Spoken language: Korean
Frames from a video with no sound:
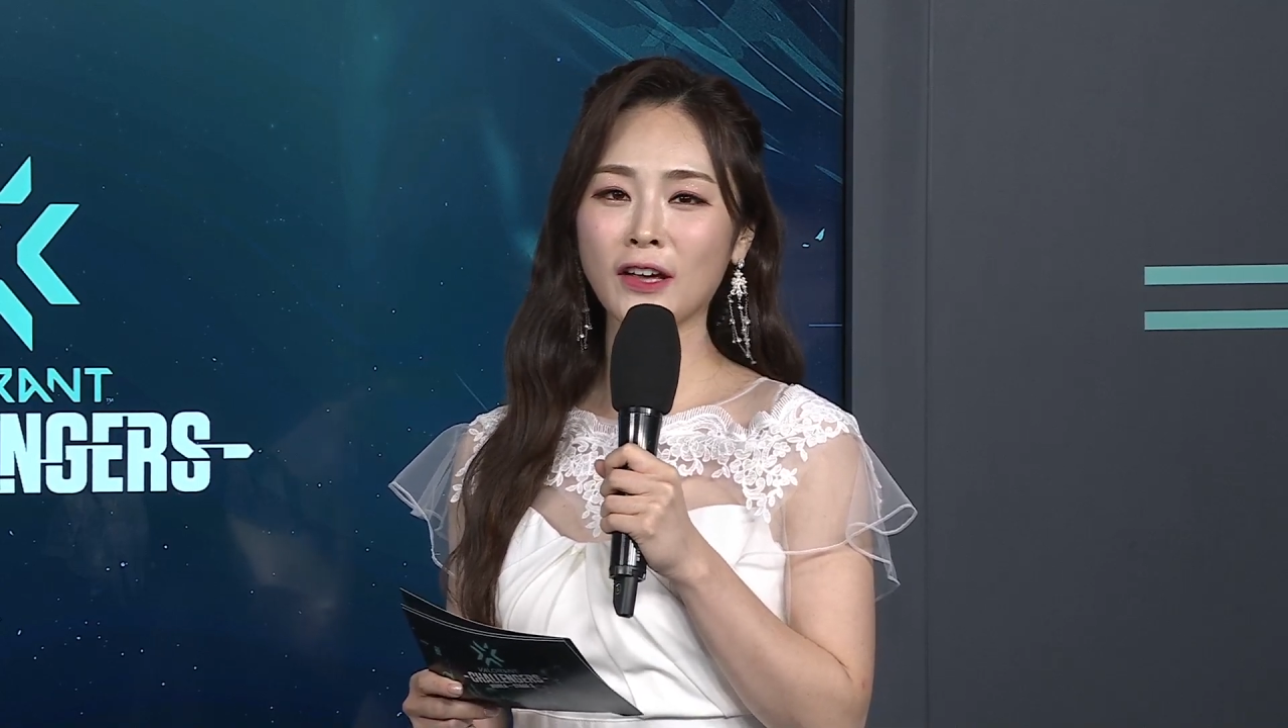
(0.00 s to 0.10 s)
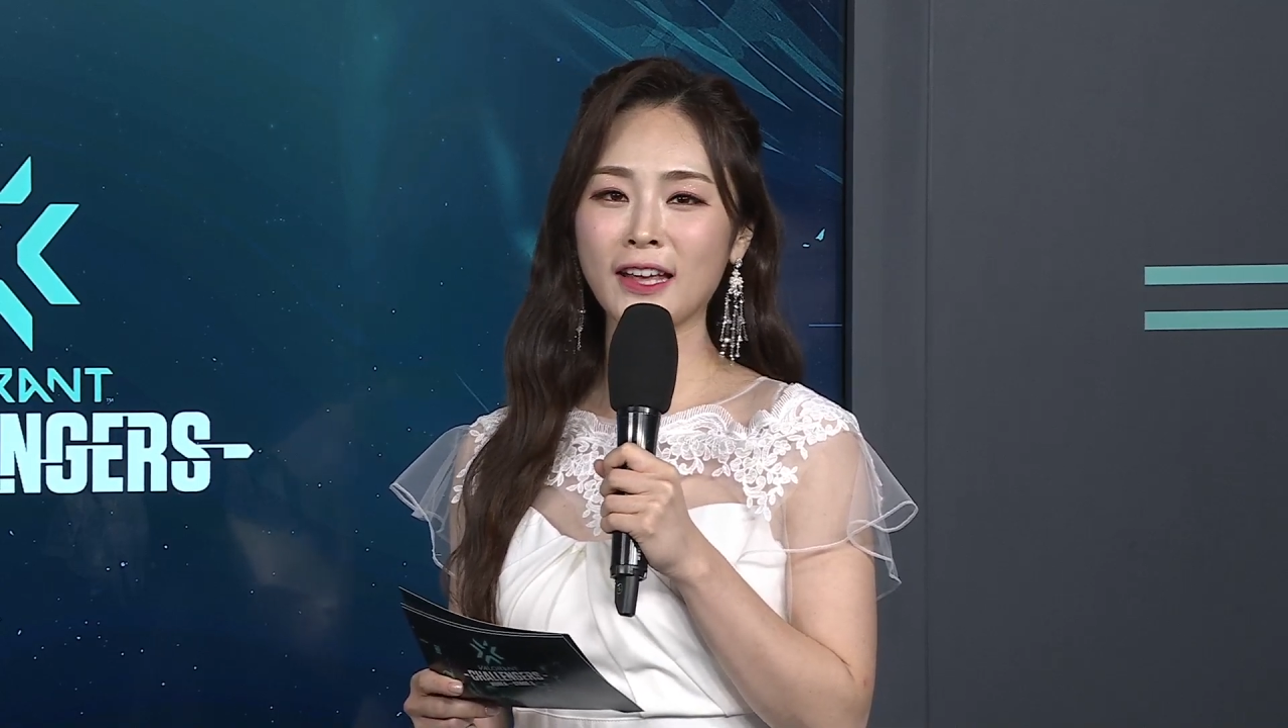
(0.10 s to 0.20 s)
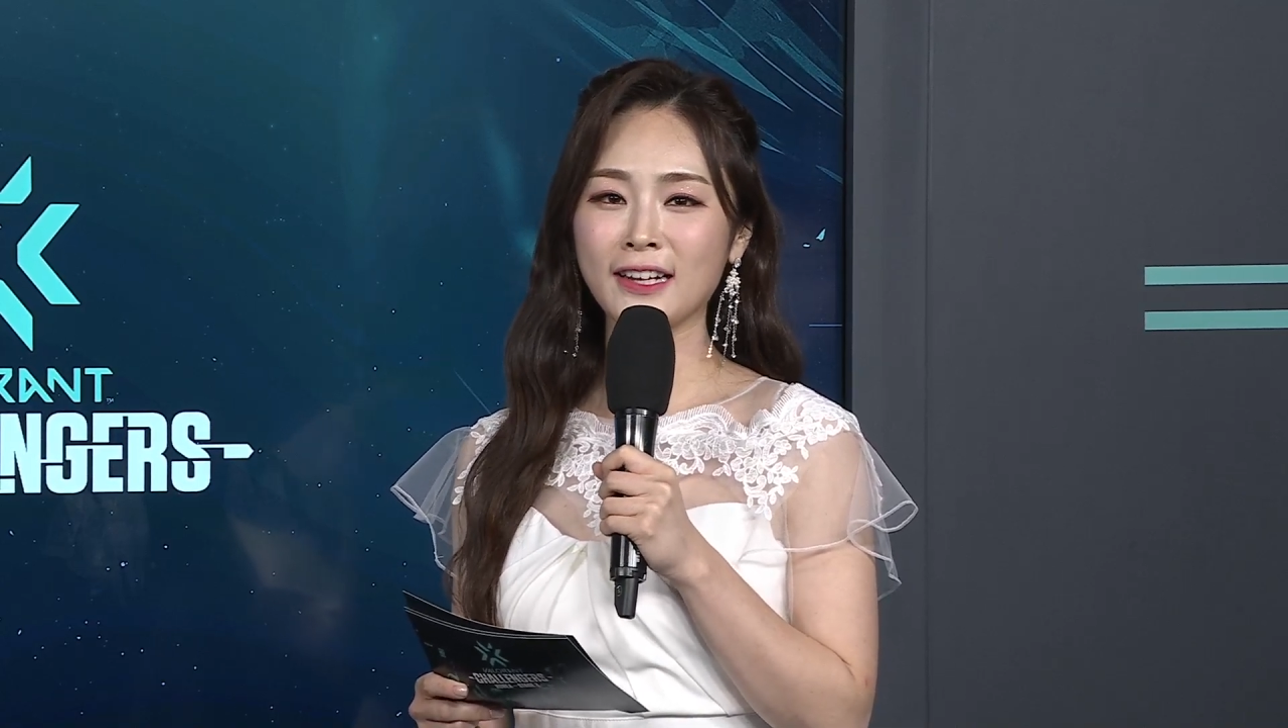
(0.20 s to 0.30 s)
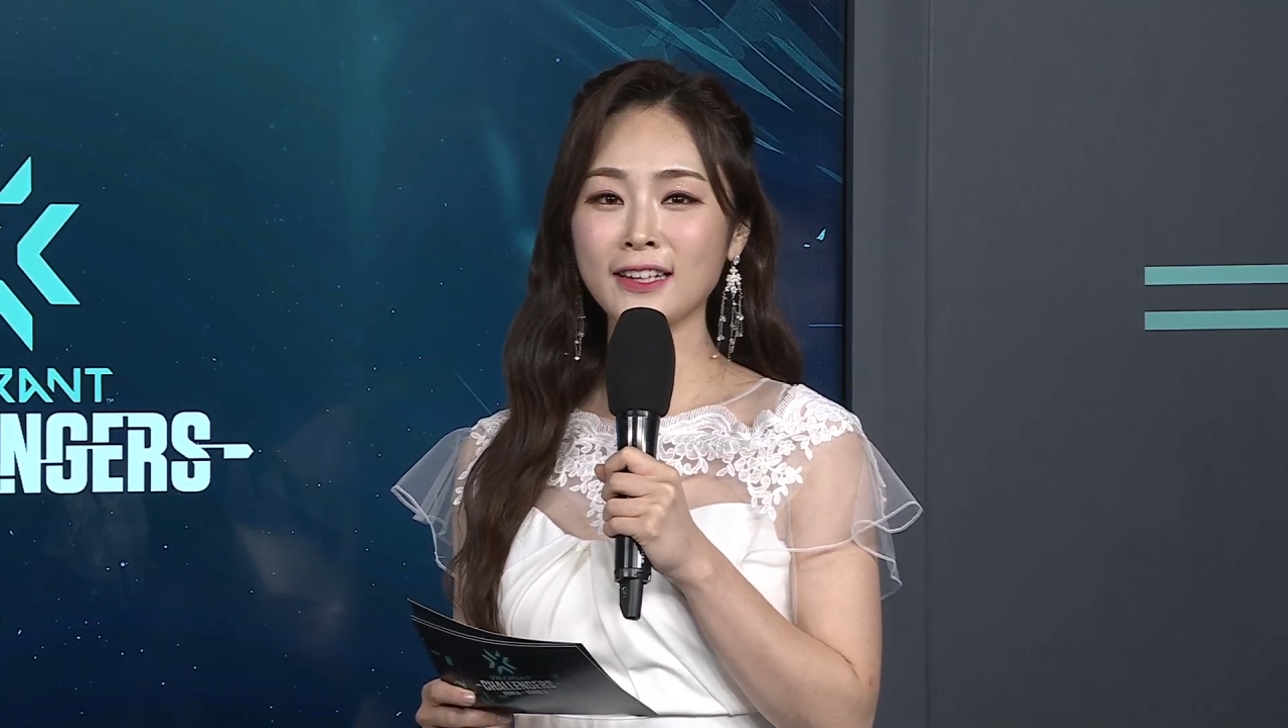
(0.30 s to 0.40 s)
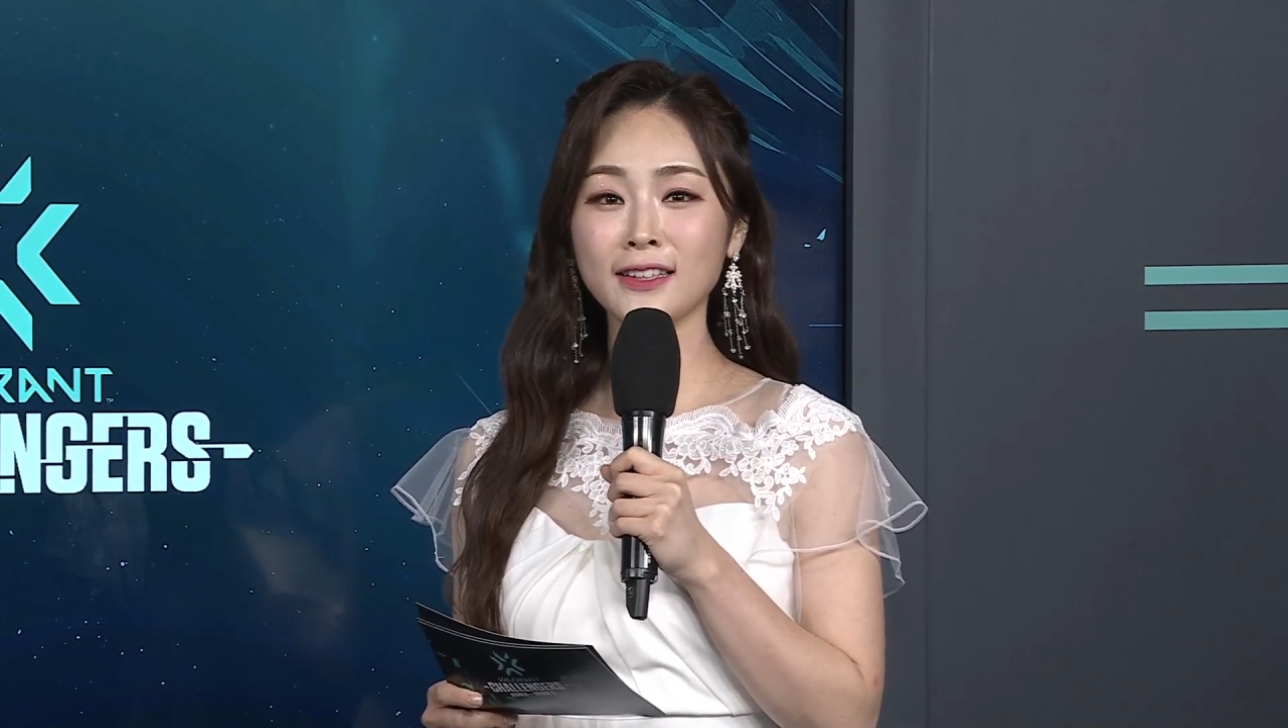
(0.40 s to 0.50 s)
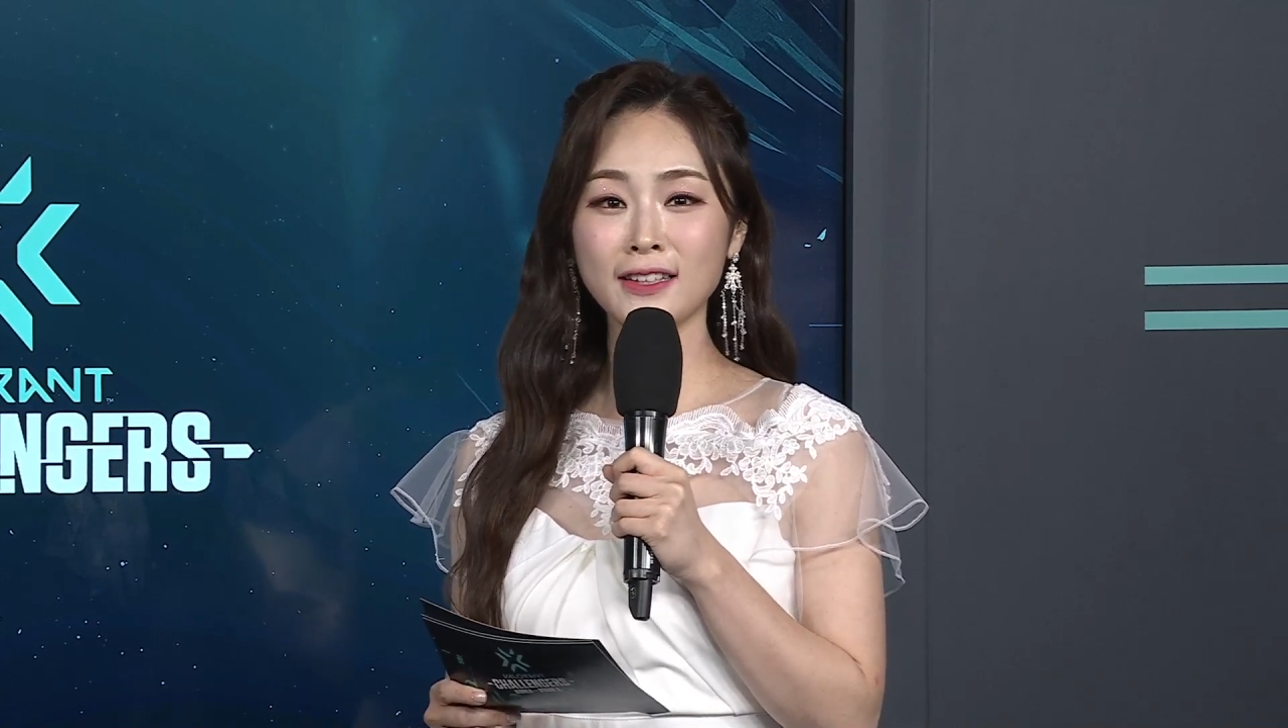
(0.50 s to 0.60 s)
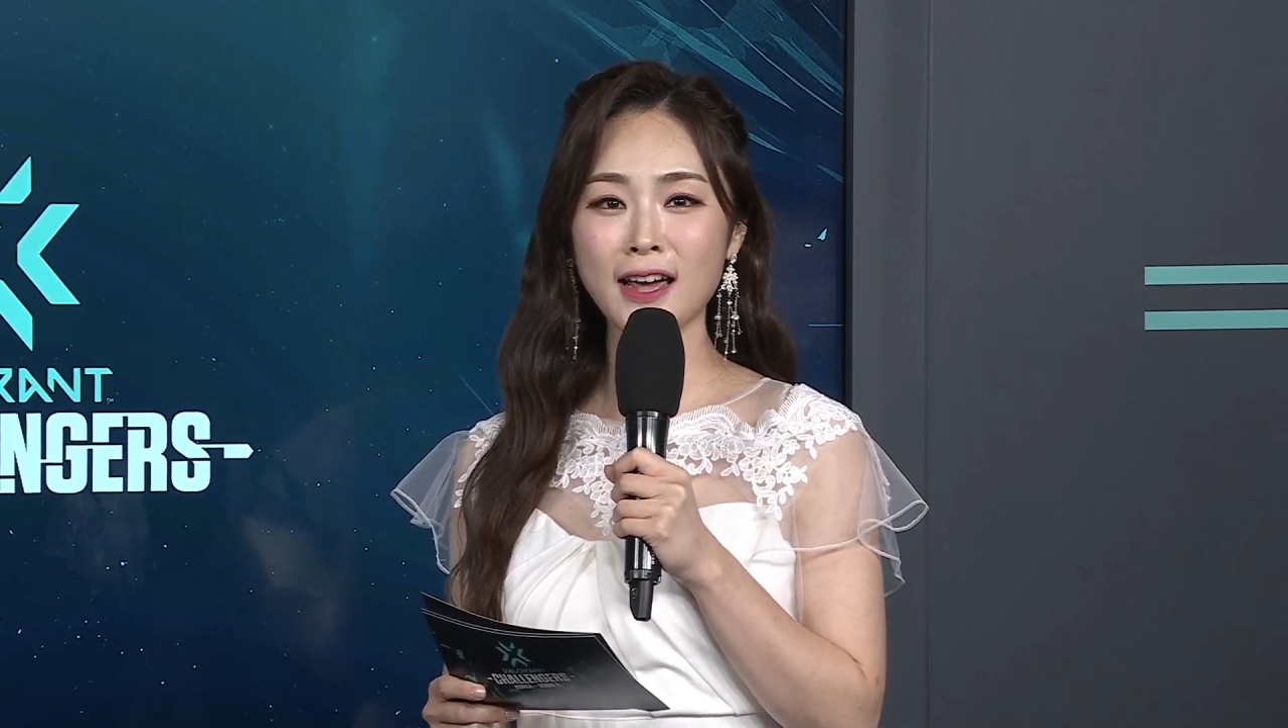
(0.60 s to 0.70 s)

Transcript: 경기는